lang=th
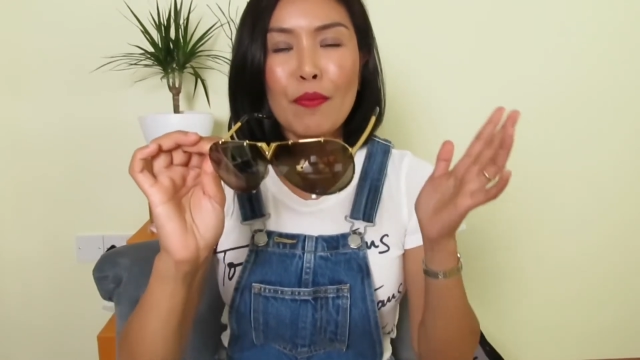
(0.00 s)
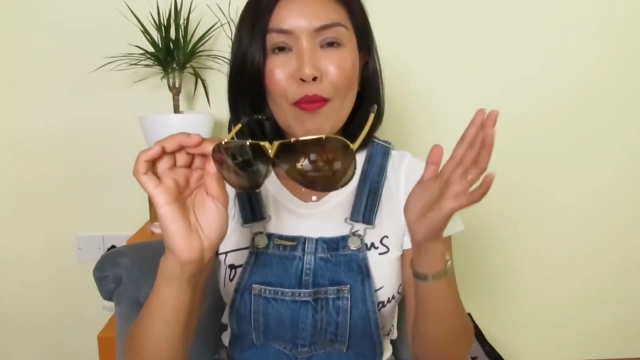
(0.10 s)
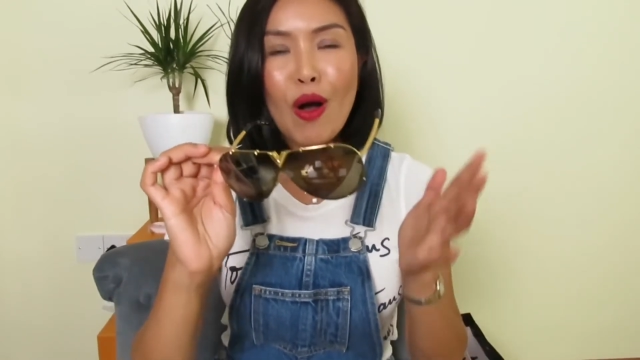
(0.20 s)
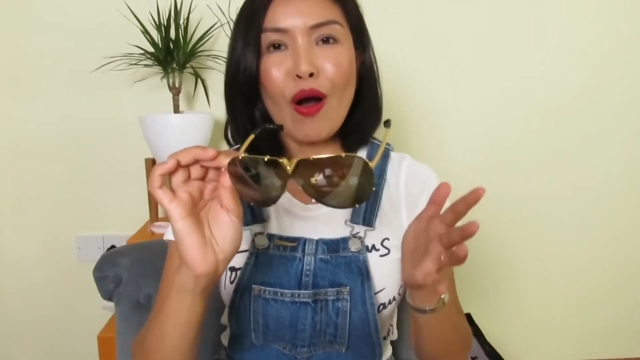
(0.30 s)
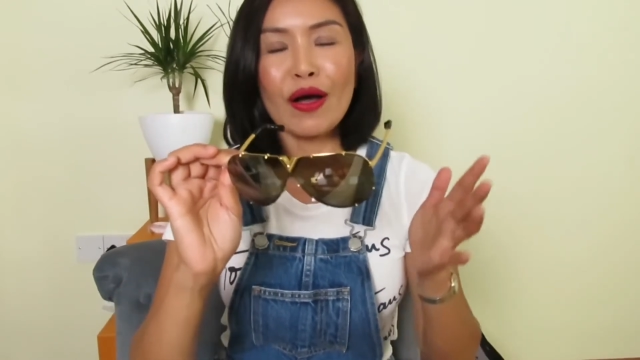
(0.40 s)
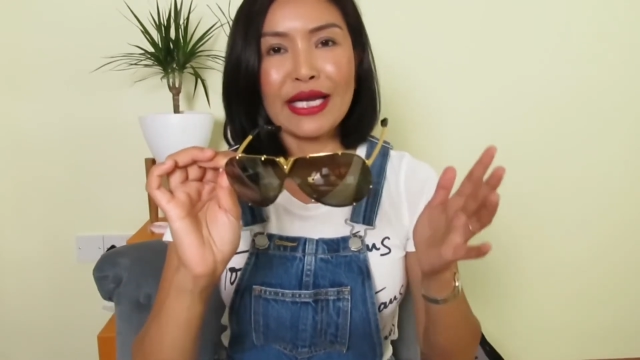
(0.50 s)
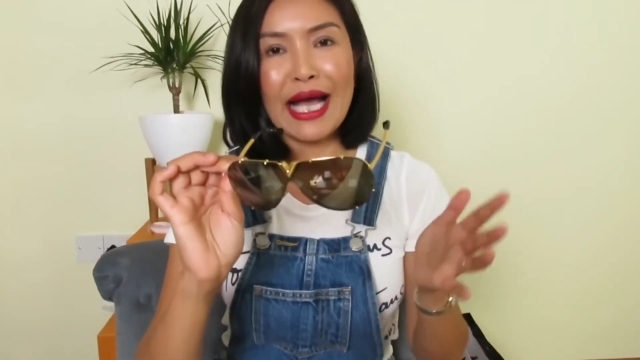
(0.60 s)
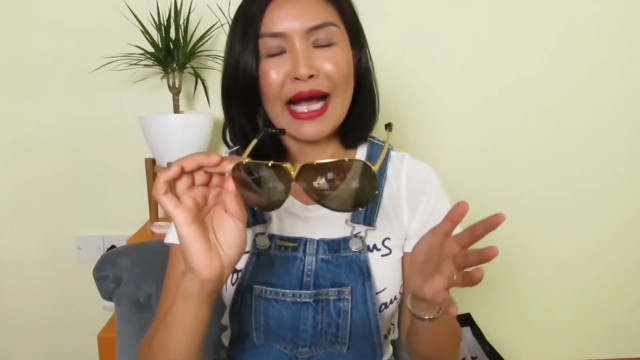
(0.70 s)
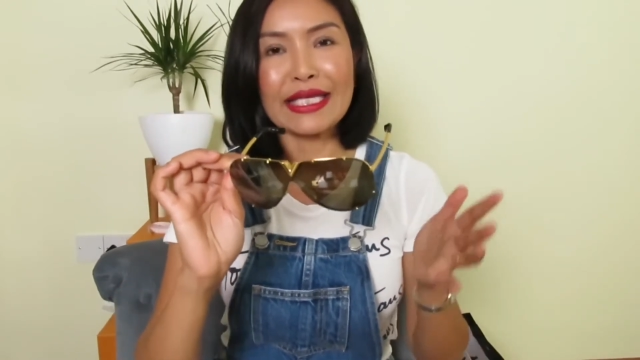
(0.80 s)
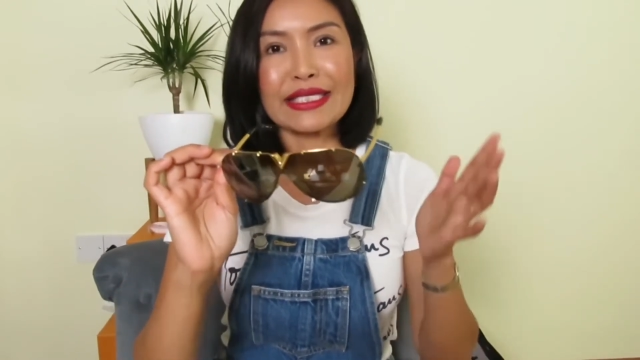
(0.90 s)
เหมาะนะ
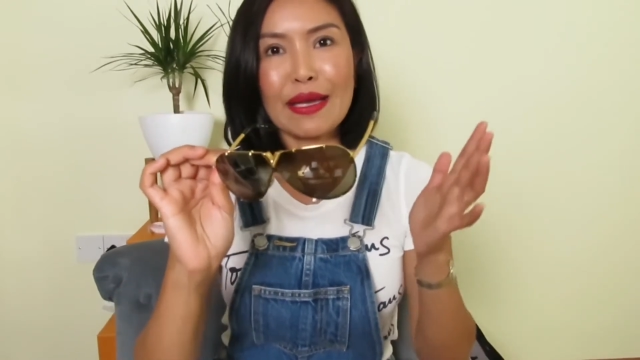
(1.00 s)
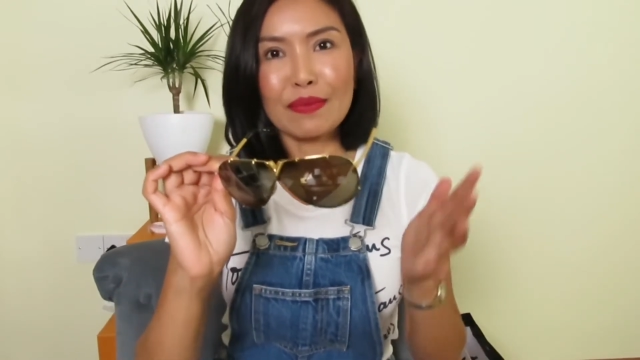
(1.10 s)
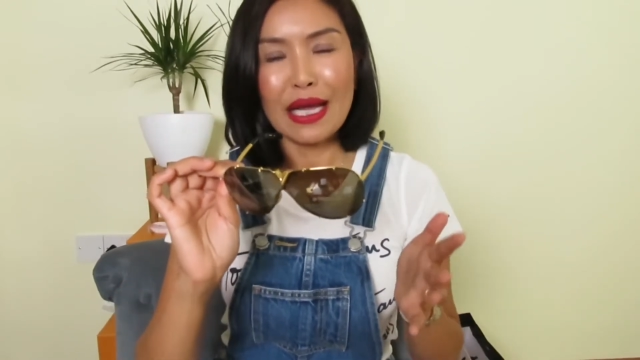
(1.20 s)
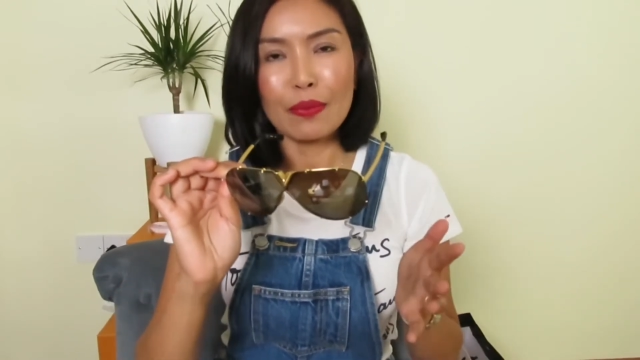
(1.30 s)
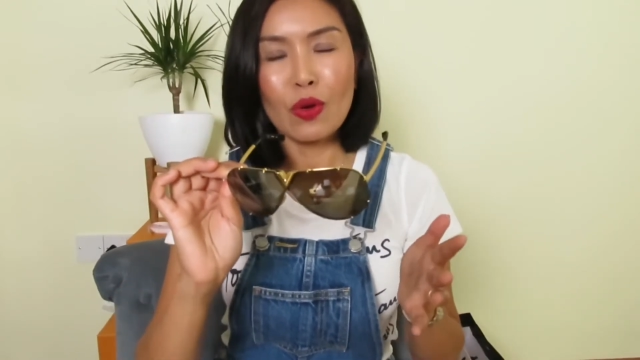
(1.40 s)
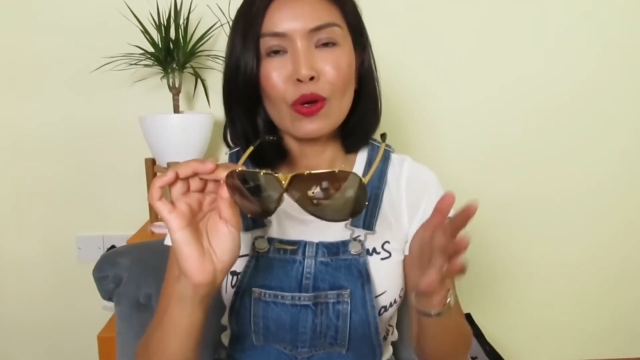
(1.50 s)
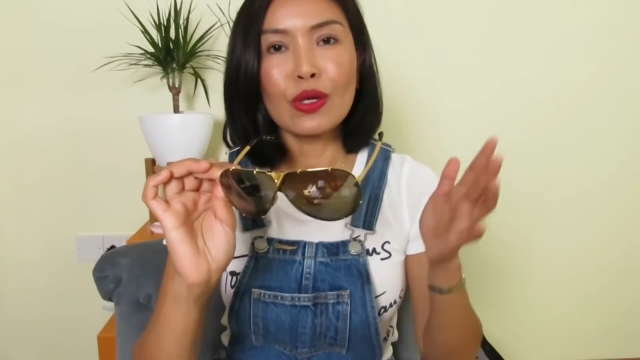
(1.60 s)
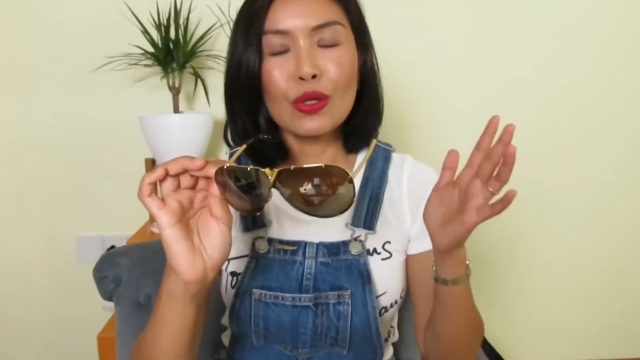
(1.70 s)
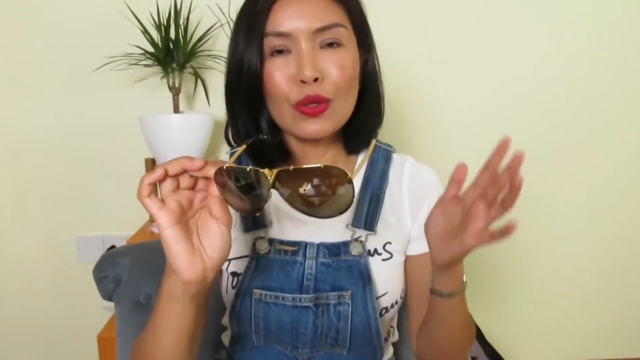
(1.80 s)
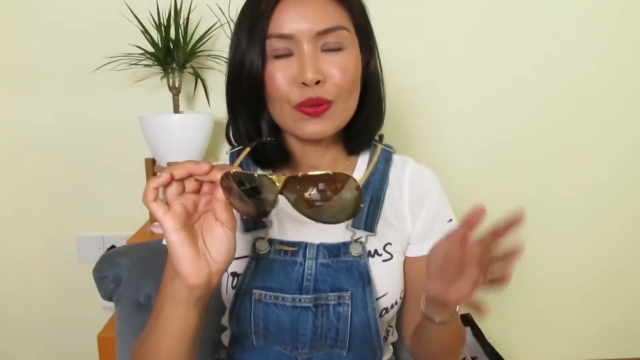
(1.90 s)
คะสำหรับคน
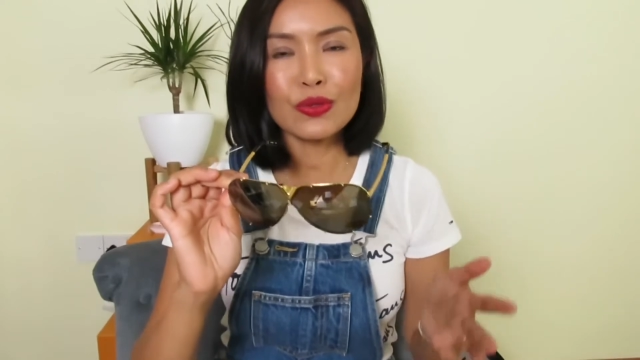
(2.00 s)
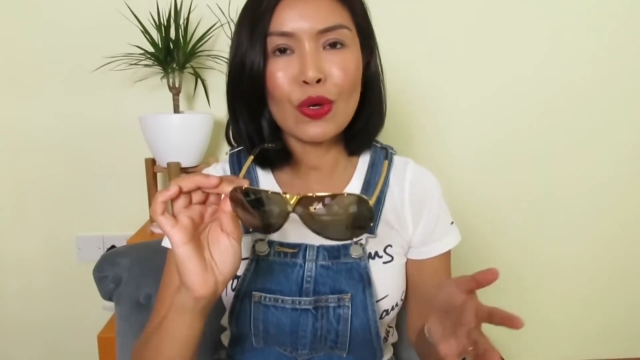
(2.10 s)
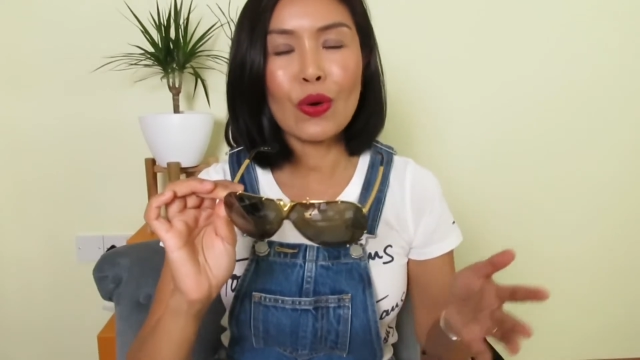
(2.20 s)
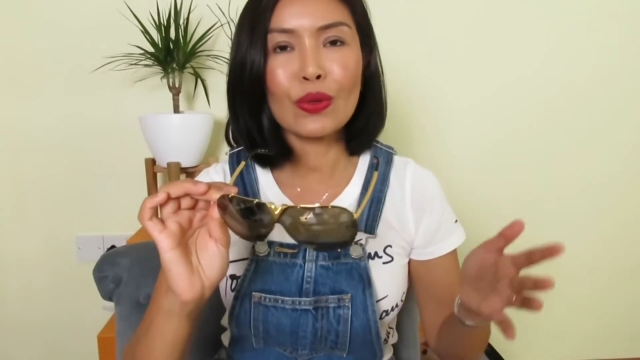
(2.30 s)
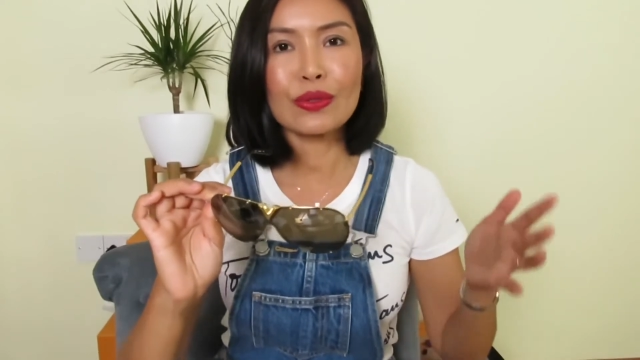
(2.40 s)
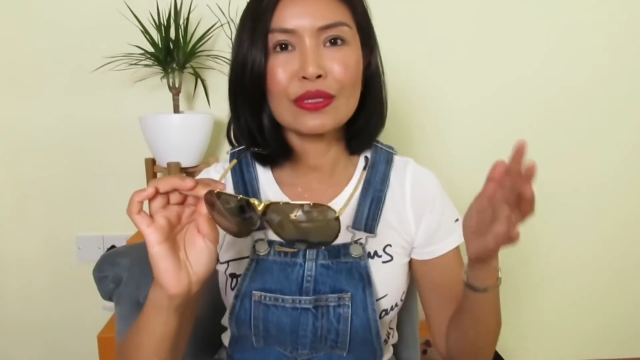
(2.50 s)
รูปทรง